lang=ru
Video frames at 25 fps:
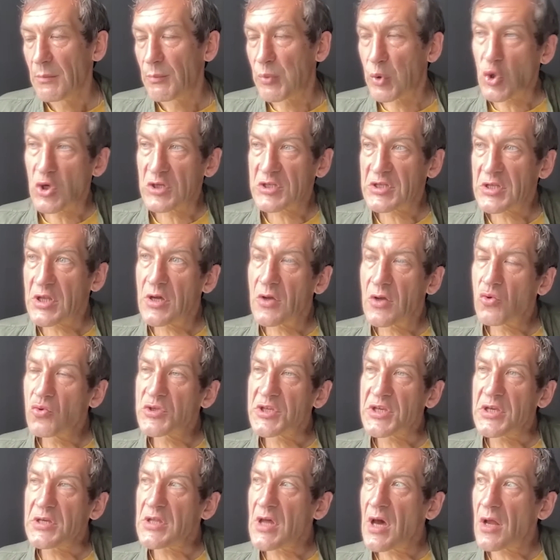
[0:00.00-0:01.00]
Просто
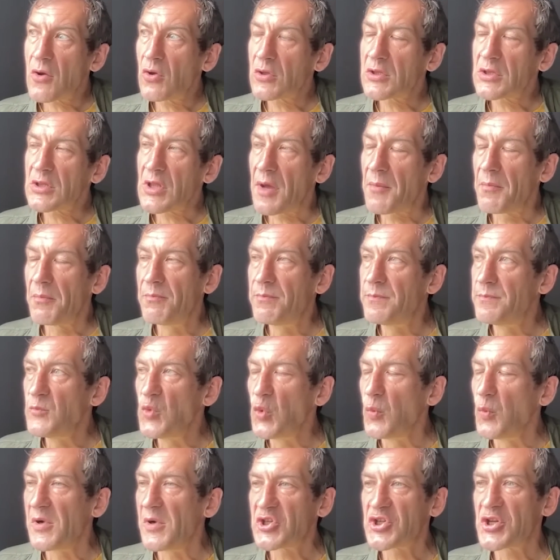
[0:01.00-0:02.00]
русский народ там,
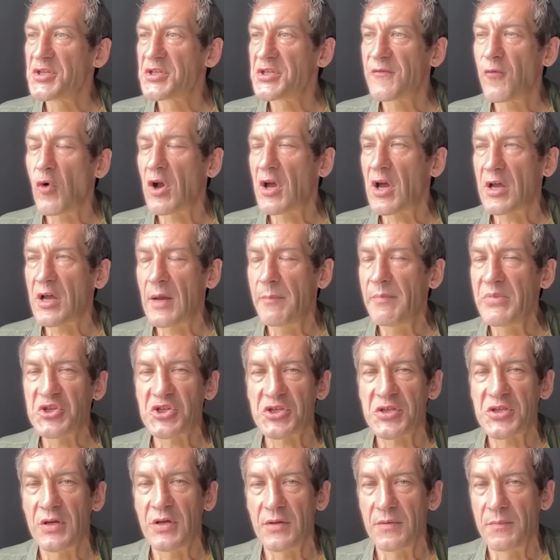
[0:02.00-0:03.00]
ну, большинство, как
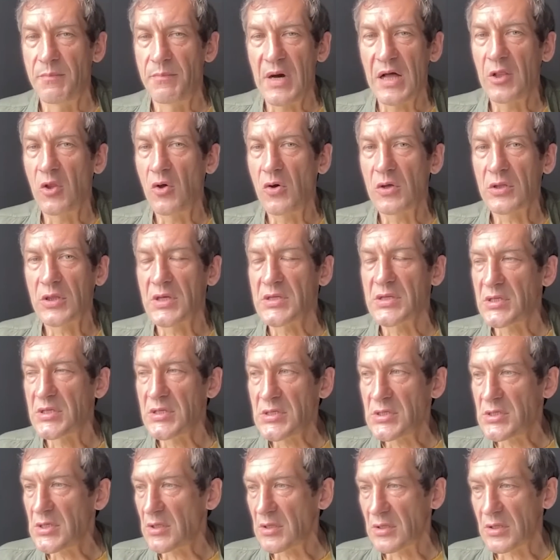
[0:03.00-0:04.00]
обычно, болото,
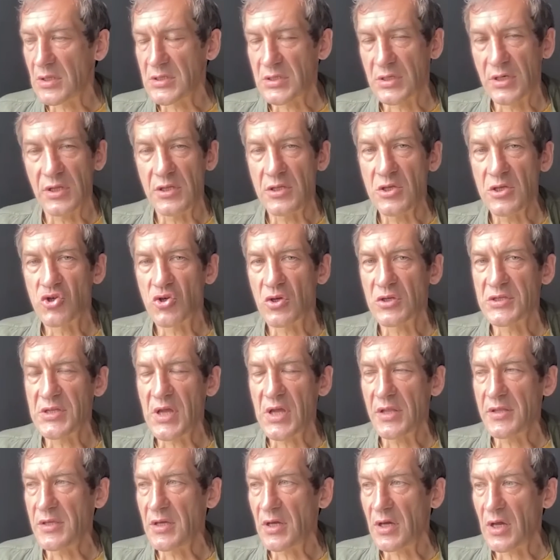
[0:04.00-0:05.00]
сидит, так сказать, ничего
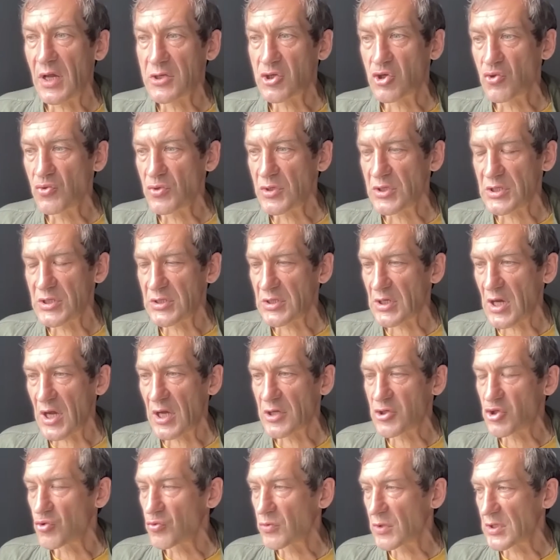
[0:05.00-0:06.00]
знать не хочу,
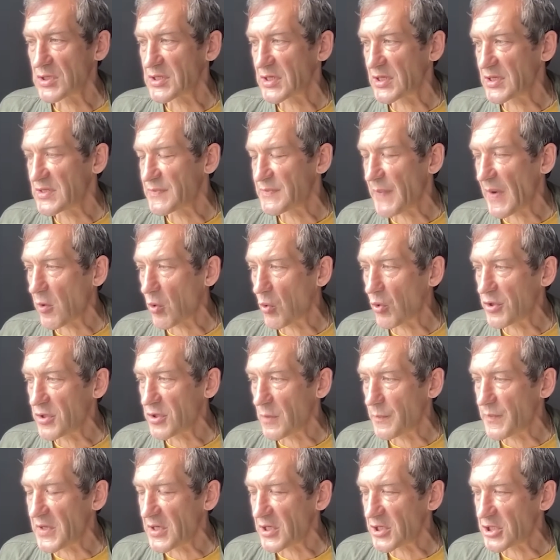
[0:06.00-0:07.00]
хочу, так сказать,
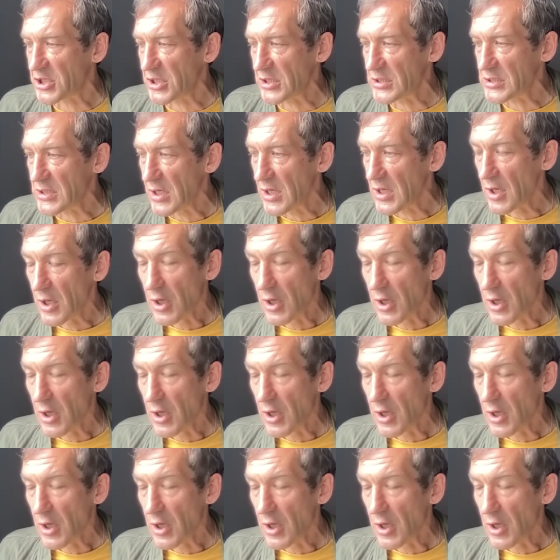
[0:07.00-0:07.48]
спокойно пережить.